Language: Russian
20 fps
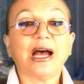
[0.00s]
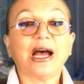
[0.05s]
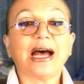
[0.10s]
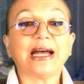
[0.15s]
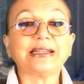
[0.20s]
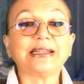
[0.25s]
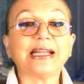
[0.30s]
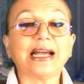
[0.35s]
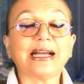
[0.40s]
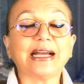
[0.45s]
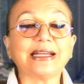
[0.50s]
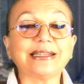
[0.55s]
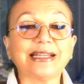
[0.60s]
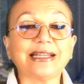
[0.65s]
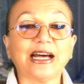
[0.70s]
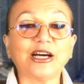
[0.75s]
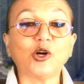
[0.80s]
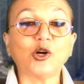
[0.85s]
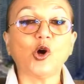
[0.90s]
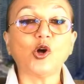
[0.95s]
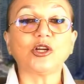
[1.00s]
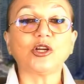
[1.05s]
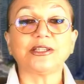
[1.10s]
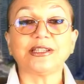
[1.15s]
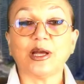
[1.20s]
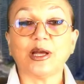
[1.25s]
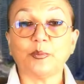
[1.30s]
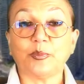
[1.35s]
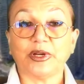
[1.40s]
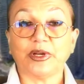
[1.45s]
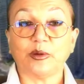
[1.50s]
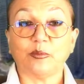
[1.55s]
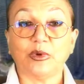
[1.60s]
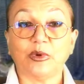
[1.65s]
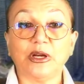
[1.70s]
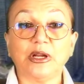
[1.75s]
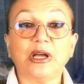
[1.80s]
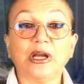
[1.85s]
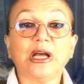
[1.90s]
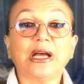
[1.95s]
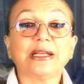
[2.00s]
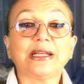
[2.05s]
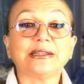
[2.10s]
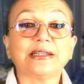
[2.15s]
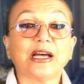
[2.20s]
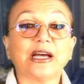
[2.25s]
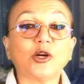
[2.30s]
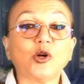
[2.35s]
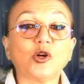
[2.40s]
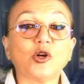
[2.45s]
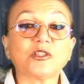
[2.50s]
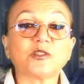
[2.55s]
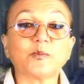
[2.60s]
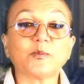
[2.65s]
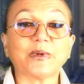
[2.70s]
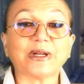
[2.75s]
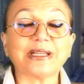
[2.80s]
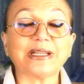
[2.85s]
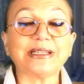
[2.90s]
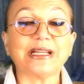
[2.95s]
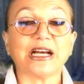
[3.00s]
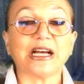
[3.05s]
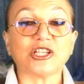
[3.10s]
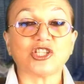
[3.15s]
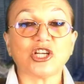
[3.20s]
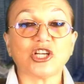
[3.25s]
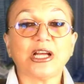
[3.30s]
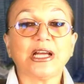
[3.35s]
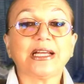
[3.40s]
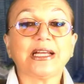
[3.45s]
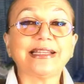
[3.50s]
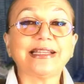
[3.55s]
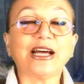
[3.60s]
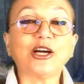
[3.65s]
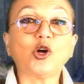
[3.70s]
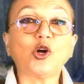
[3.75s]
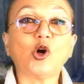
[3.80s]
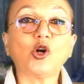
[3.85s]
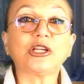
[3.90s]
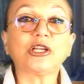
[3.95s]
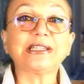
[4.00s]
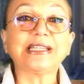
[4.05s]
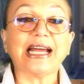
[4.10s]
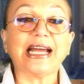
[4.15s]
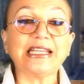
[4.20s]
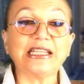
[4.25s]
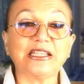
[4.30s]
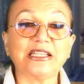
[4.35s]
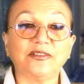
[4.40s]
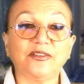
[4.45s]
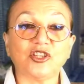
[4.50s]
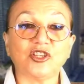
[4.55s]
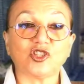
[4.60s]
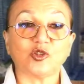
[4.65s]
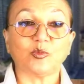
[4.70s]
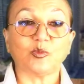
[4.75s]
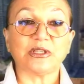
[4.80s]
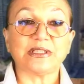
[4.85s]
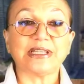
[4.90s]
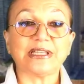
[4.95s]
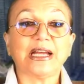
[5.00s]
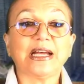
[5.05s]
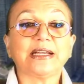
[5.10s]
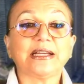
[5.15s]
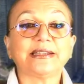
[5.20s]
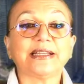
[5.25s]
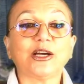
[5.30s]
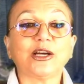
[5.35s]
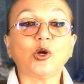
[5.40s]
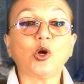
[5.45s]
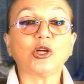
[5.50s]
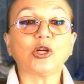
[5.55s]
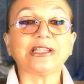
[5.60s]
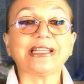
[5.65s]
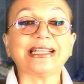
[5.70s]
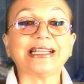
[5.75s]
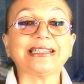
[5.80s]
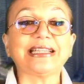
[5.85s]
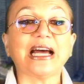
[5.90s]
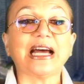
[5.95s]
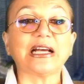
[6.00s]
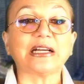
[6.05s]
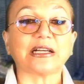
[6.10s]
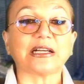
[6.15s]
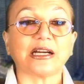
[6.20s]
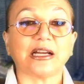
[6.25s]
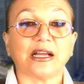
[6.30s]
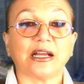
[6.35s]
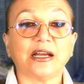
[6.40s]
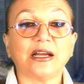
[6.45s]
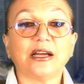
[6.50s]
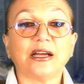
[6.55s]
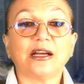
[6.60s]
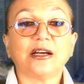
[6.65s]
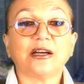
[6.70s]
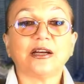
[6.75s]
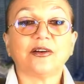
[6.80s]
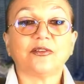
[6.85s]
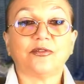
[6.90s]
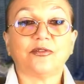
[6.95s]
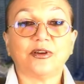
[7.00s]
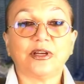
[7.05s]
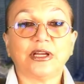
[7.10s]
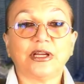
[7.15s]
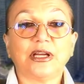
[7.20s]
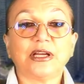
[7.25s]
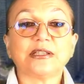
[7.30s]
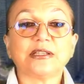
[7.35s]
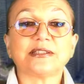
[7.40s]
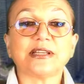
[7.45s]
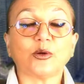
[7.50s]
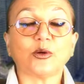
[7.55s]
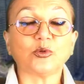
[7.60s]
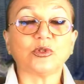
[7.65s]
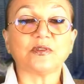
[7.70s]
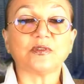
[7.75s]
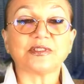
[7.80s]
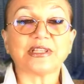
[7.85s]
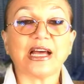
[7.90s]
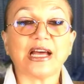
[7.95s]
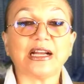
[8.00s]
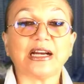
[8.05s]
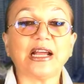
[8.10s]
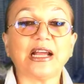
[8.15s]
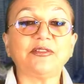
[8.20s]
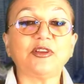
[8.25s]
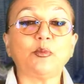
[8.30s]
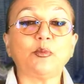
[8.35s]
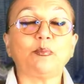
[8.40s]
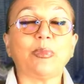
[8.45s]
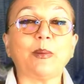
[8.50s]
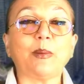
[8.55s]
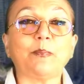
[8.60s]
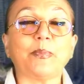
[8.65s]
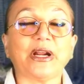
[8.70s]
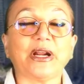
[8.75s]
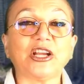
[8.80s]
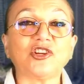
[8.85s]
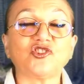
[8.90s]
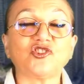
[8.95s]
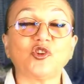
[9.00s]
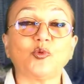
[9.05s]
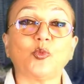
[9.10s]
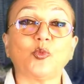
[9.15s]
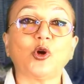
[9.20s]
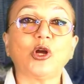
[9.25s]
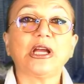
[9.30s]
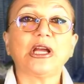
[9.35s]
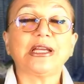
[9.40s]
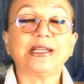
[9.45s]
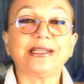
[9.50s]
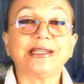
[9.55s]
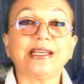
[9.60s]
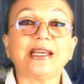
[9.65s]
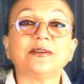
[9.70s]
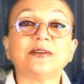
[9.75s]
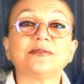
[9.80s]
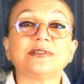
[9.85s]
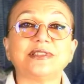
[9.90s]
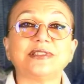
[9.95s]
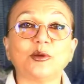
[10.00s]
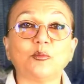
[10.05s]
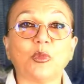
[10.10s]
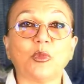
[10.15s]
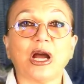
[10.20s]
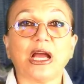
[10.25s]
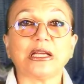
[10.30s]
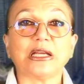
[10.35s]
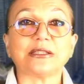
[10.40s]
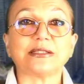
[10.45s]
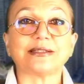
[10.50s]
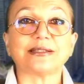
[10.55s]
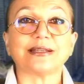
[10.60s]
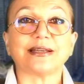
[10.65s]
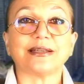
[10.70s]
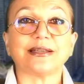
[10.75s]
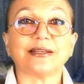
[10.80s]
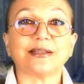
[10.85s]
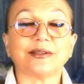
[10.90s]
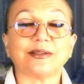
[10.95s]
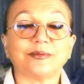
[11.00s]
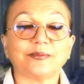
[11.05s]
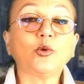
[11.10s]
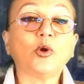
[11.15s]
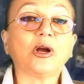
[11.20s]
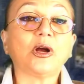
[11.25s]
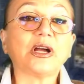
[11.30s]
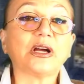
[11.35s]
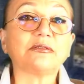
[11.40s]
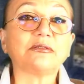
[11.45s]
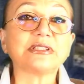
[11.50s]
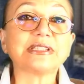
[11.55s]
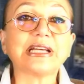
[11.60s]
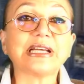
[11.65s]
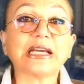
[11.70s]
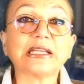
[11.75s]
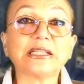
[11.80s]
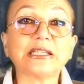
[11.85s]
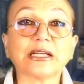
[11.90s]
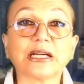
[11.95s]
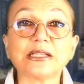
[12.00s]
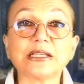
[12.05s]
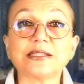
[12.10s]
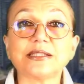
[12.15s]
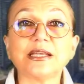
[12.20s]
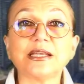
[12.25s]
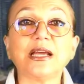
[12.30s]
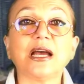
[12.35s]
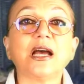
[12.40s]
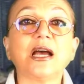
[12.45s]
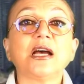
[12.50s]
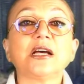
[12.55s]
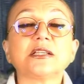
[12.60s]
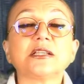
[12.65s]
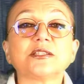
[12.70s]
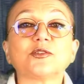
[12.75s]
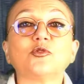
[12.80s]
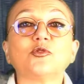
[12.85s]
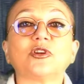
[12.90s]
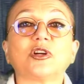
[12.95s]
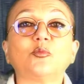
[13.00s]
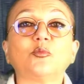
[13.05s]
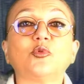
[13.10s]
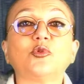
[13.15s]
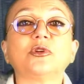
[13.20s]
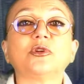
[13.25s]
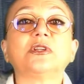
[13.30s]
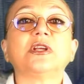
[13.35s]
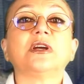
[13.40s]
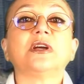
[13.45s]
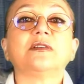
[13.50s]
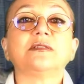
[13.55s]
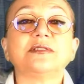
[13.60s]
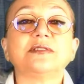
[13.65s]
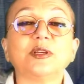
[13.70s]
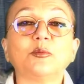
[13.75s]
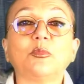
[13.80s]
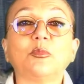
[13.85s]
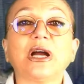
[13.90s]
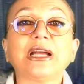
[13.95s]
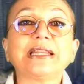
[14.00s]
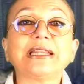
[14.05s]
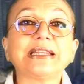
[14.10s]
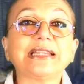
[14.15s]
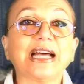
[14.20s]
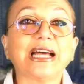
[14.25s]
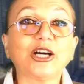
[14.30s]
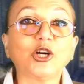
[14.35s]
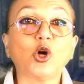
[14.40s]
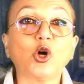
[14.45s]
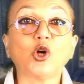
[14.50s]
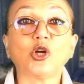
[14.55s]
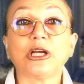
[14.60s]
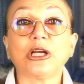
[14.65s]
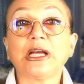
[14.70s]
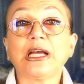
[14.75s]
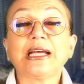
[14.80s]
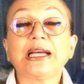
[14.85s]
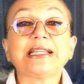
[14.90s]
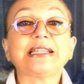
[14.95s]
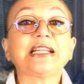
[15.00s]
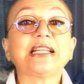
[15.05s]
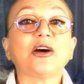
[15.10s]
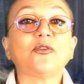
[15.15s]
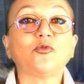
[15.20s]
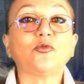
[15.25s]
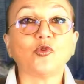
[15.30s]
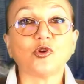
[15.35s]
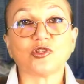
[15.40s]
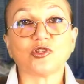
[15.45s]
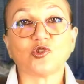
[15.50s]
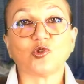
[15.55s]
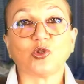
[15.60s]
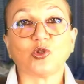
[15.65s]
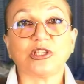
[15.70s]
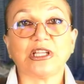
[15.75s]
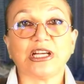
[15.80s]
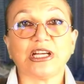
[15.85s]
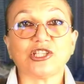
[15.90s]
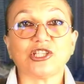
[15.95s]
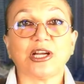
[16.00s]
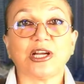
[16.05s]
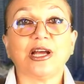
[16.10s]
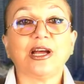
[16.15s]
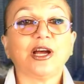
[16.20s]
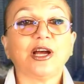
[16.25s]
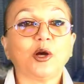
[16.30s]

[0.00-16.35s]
Однако налог на прибыль, налог с продаж, налог на недвижимость, налог на дары в Саудовской Аравии по-прежнему не взимается. Ну а как вы знаете, Россия скоро будет взимать налог на воздух даже.